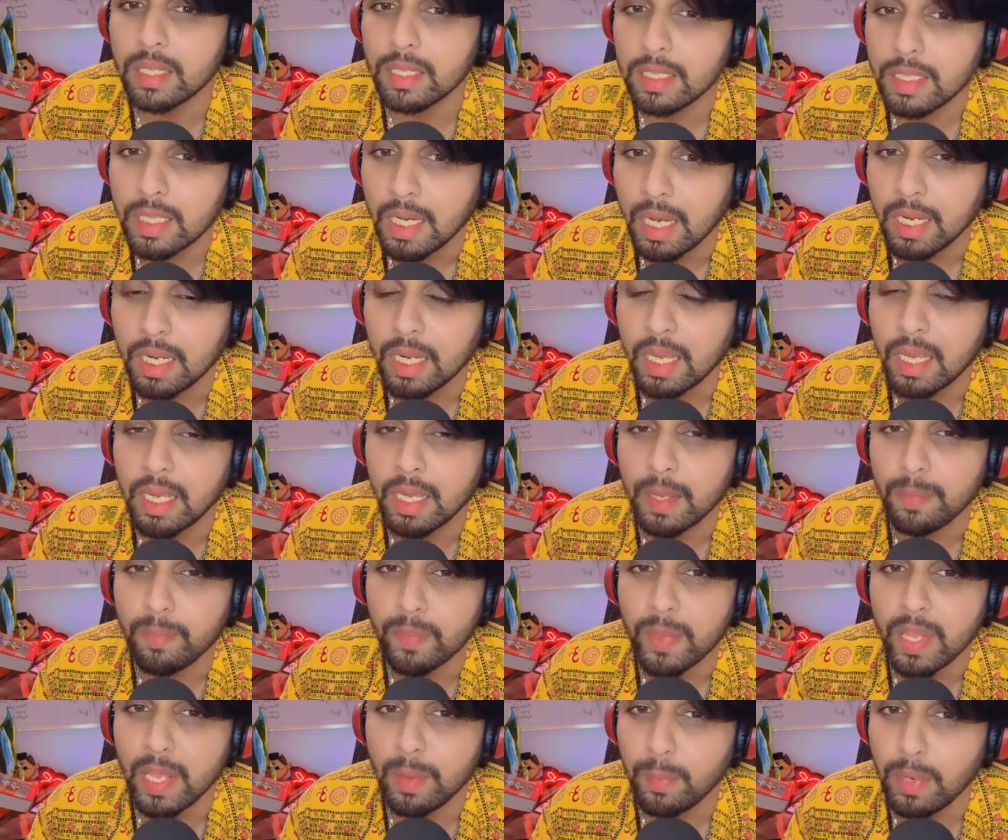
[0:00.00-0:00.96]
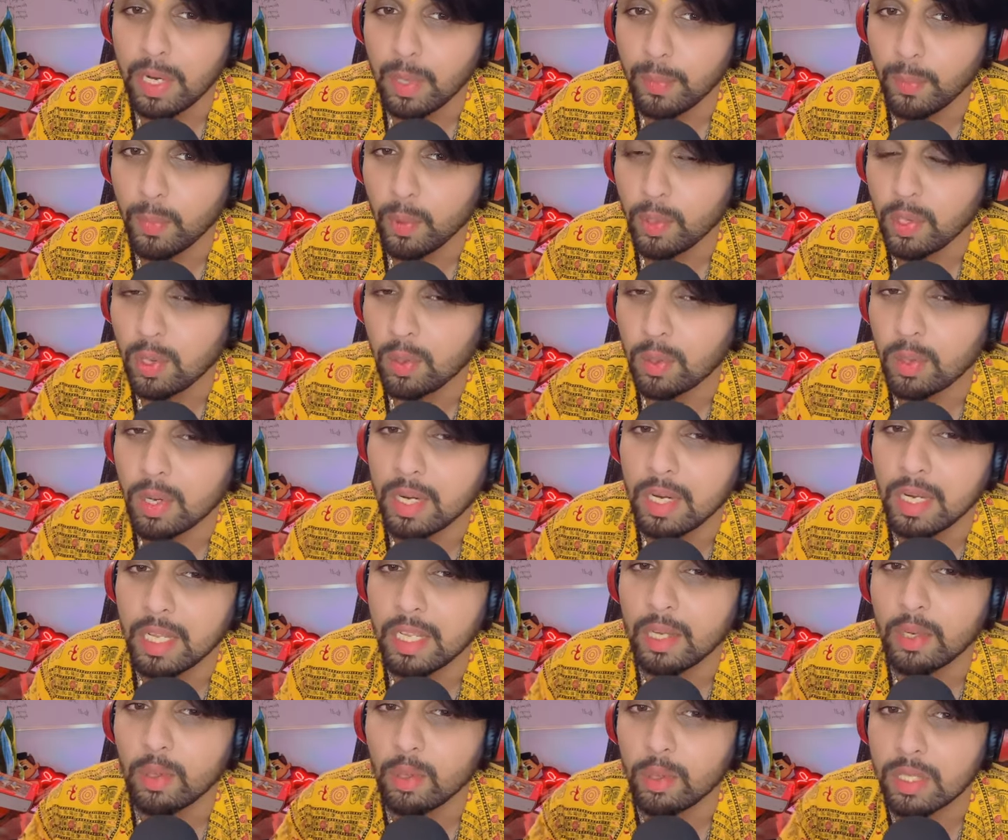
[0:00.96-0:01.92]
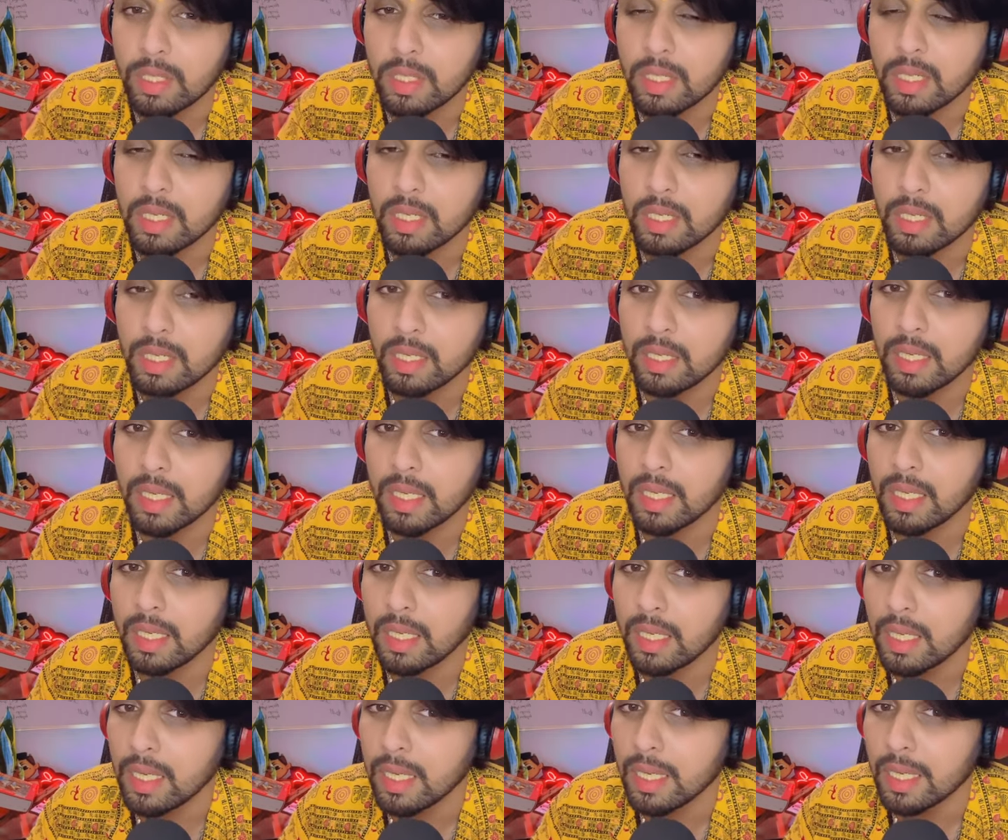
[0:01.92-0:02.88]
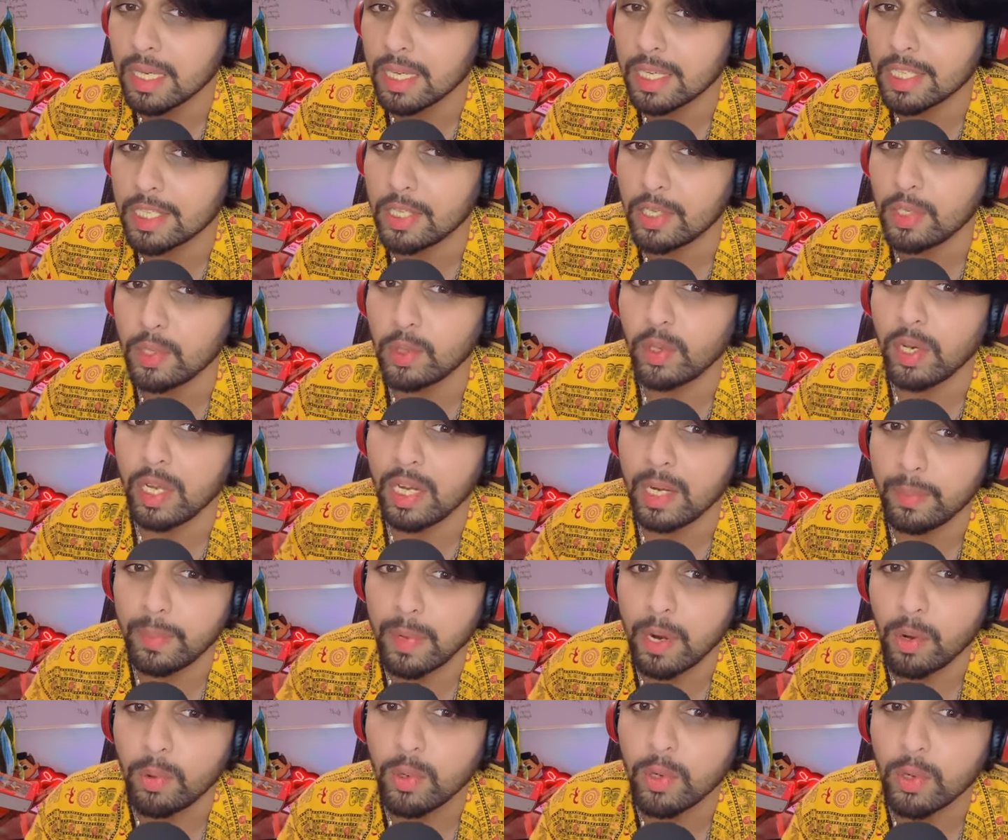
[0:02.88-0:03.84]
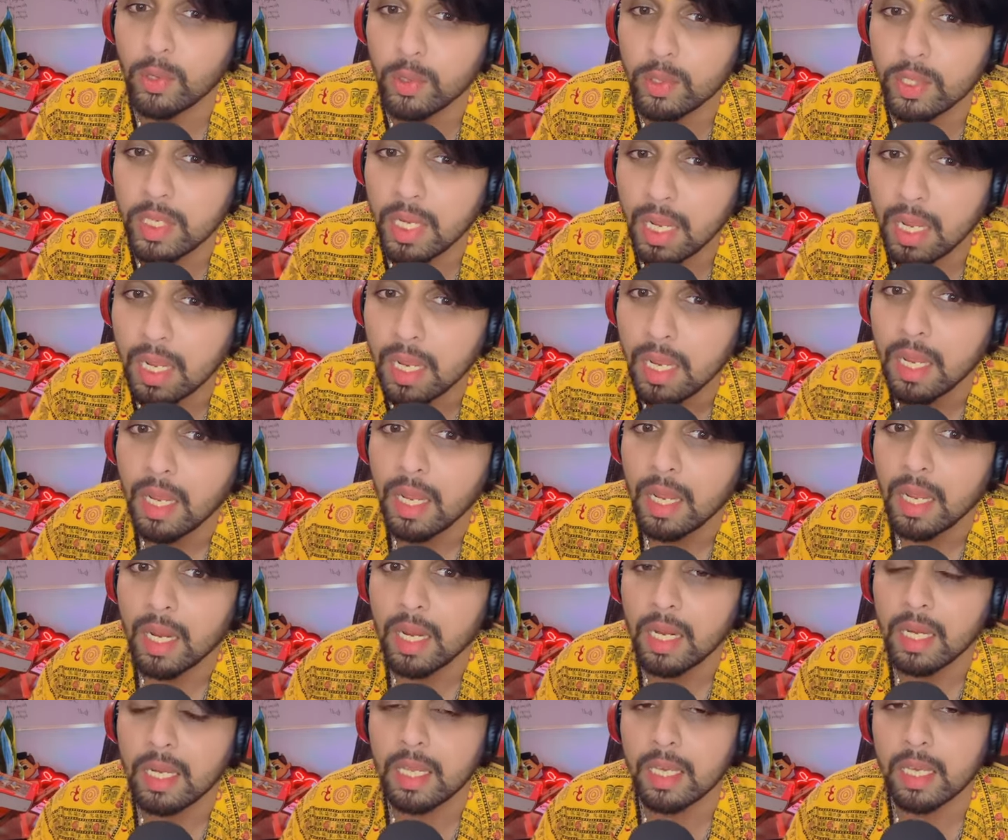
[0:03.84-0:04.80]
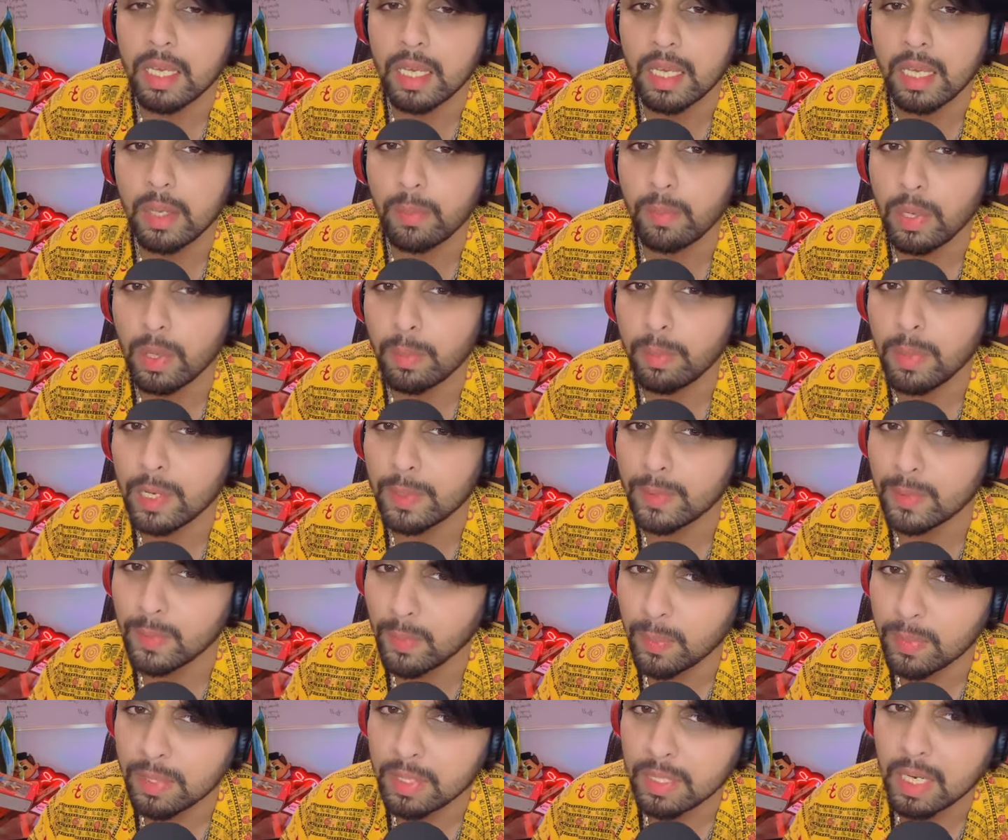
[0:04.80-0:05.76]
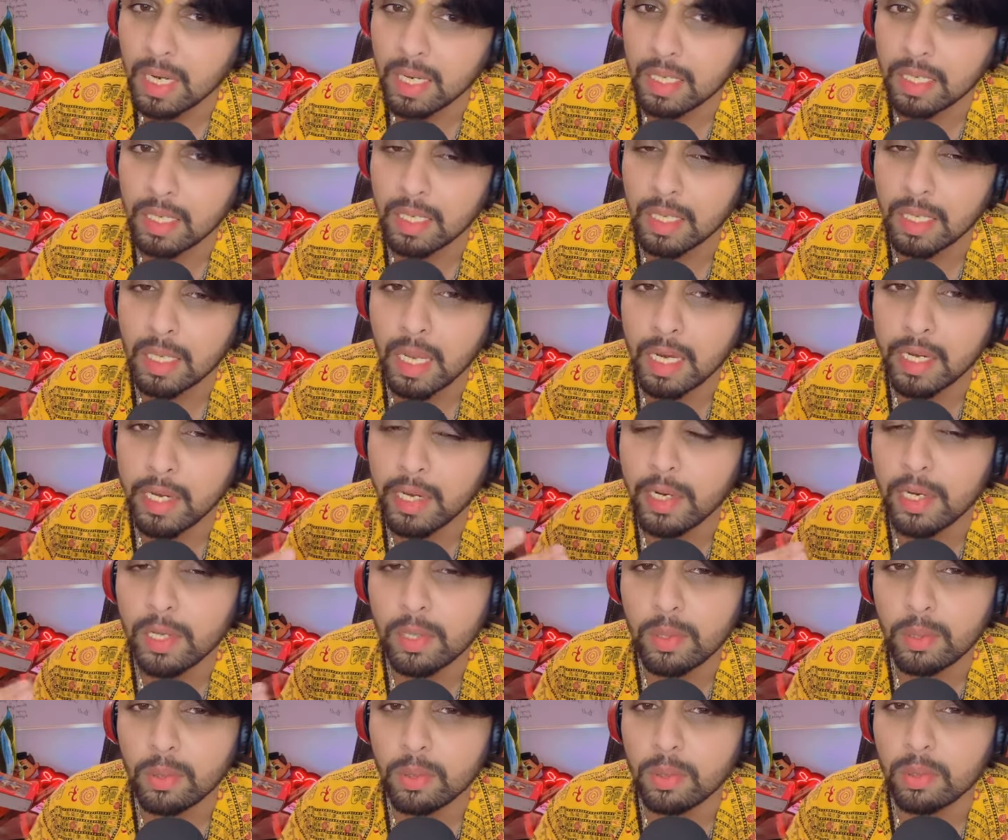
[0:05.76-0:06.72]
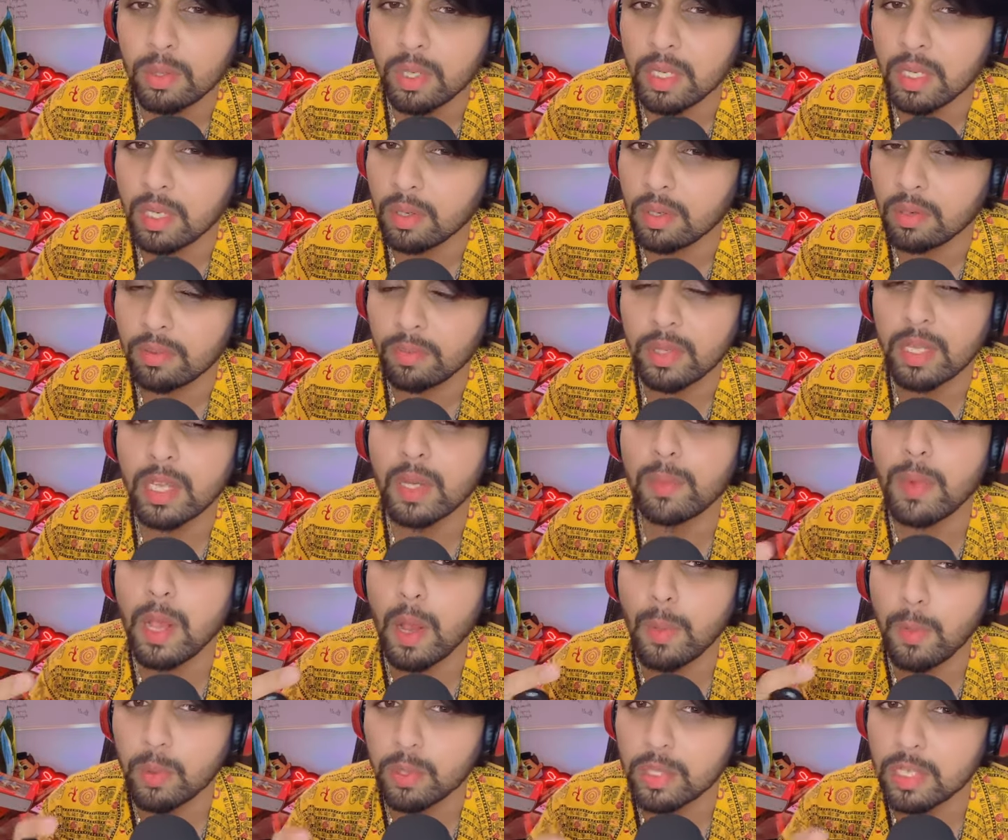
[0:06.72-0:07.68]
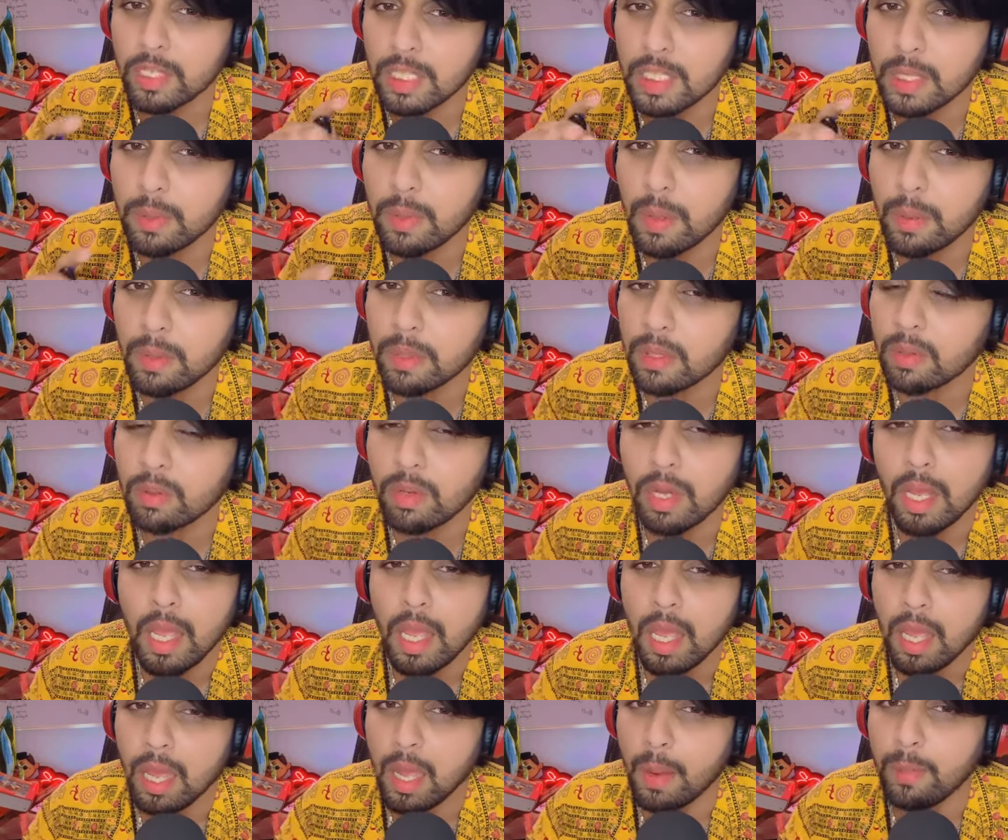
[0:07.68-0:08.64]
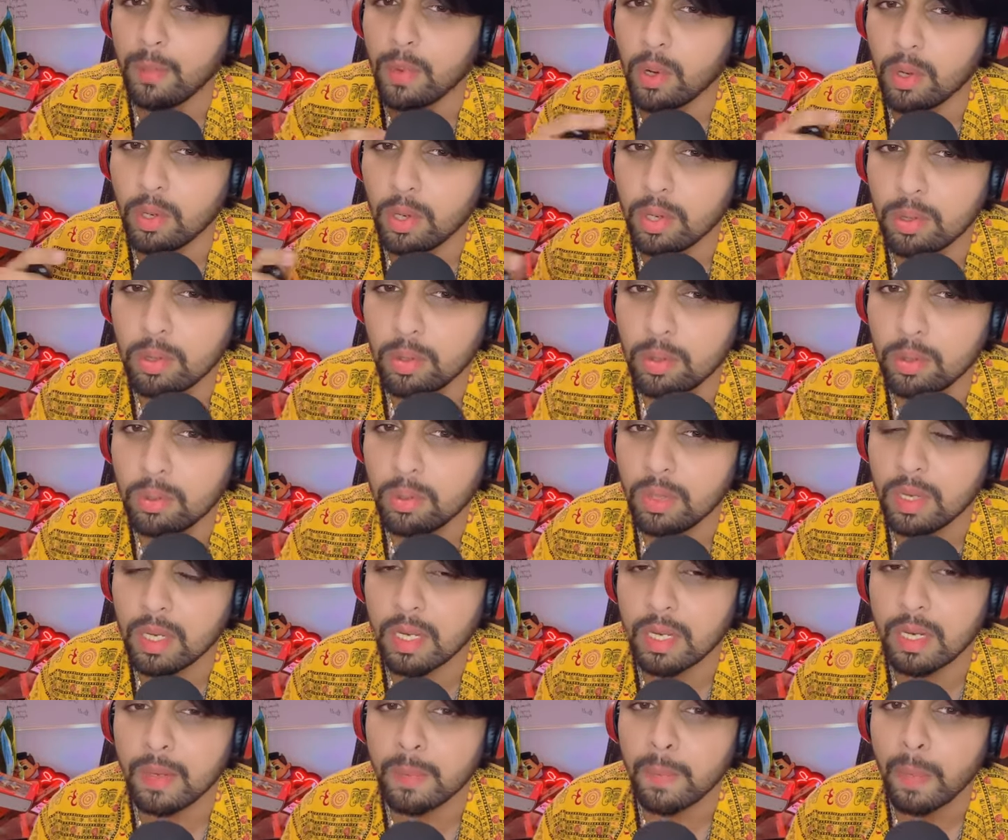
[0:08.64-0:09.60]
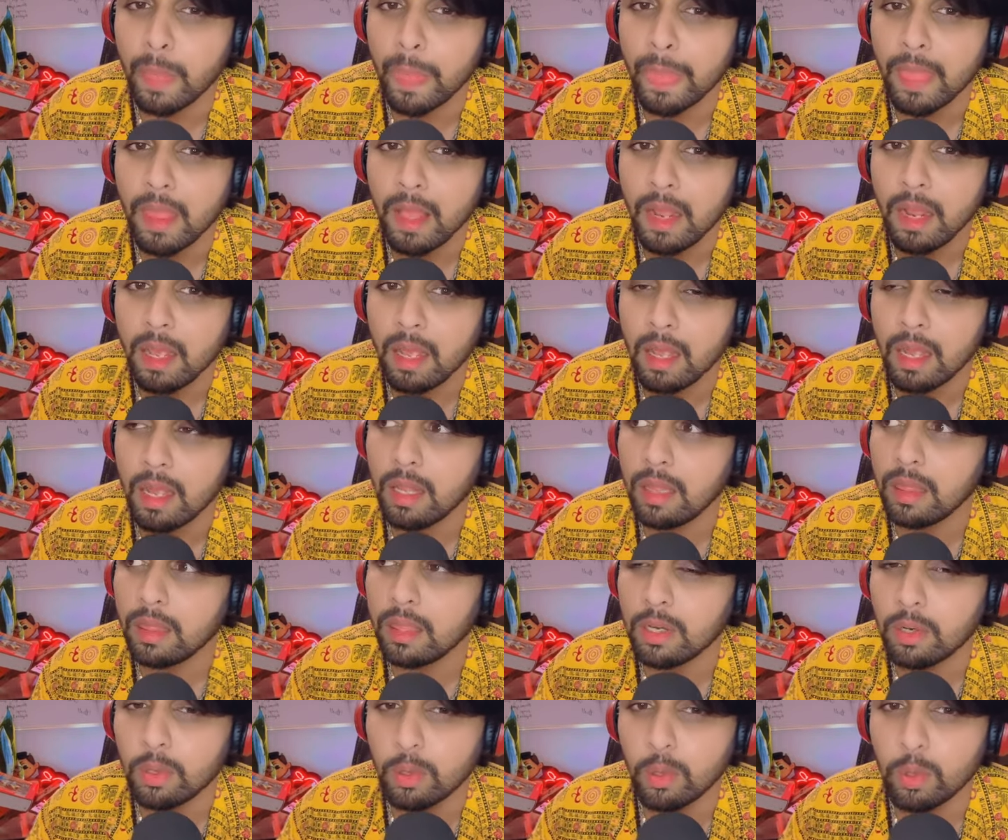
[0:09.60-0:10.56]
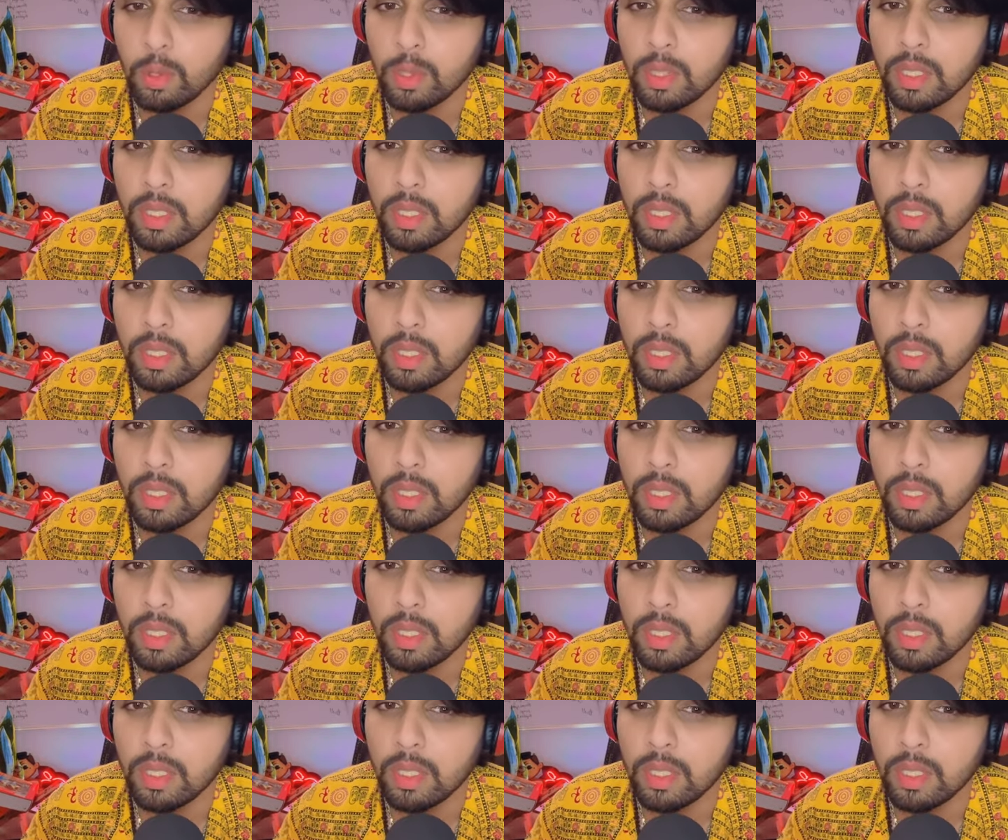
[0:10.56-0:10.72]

जाना है एंड मैंने पुट ऑन करने की कोशिश करी है कि किसी को हेल्प आउट हो जाए एंड ठीक है कि मेरे पास भी मैसेज आते हैं कि आई नीड अ गुरु ये और देखिए मैं आपको सच्ची बात बताऊँ आई एम नॉट अ गुरु है ना एंड द होल